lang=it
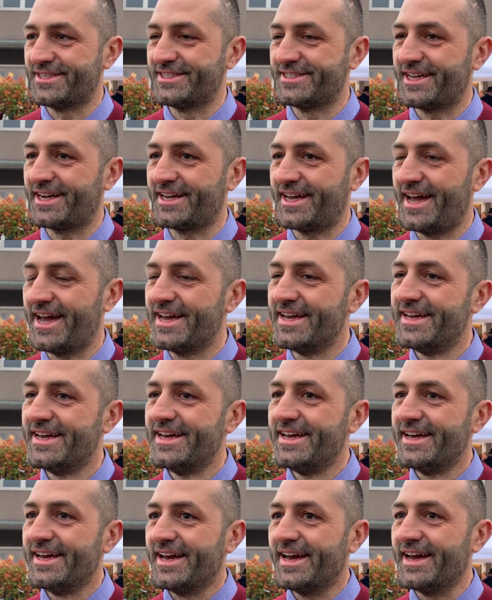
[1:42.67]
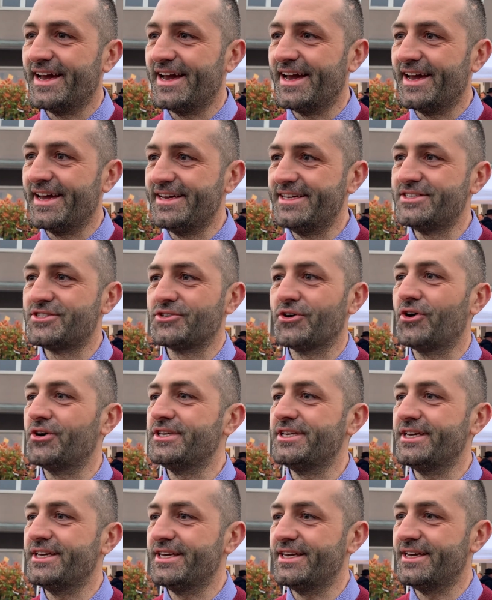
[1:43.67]
Si sa che eh,
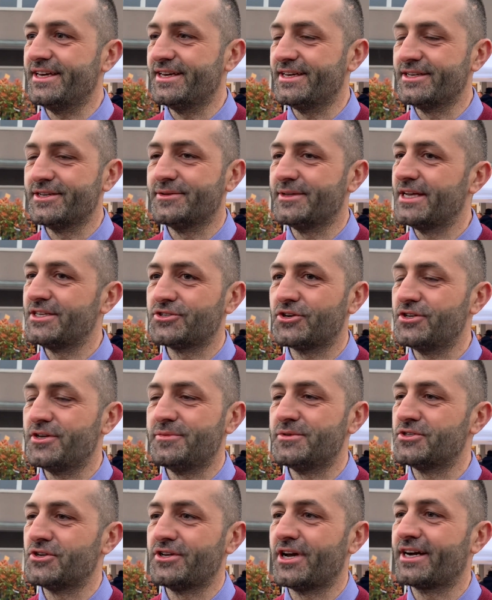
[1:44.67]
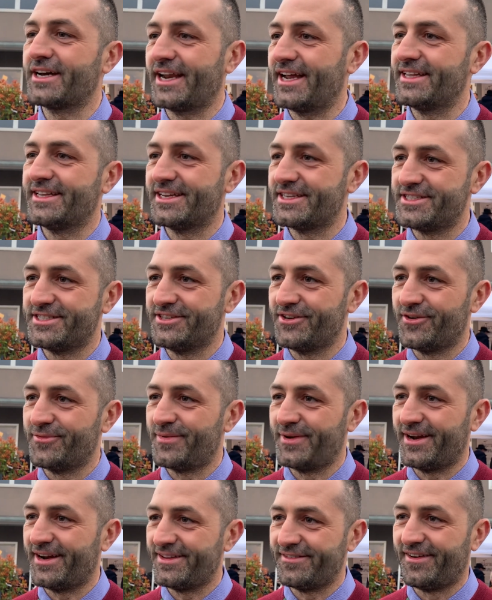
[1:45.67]
sogni, eh, nei sogni bisogna crederci no?
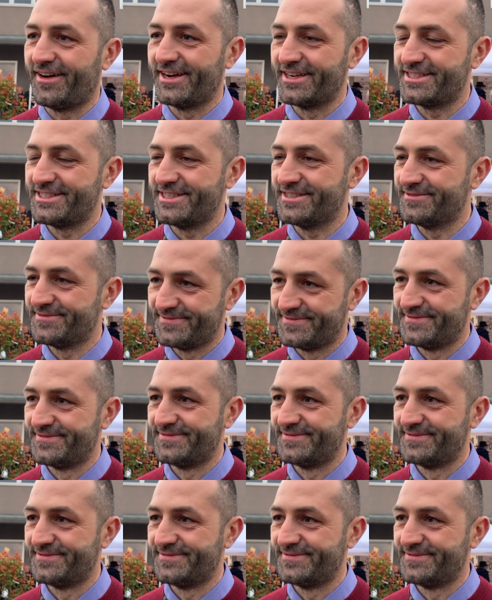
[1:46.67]
per arrivarci.